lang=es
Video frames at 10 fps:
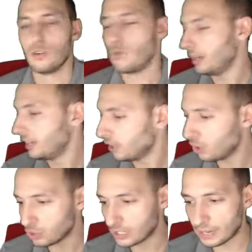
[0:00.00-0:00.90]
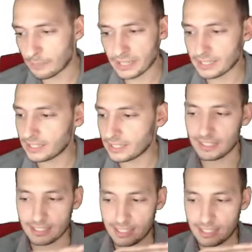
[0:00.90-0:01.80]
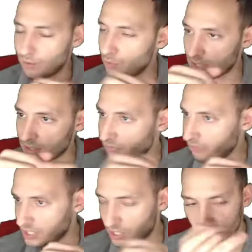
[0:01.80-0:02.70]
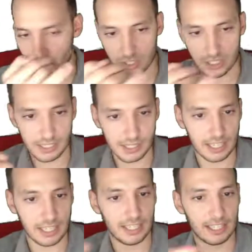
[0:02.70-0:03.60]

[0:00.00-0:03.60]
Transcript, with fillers: cualquier cosa que pase, desde que un fichero no exista,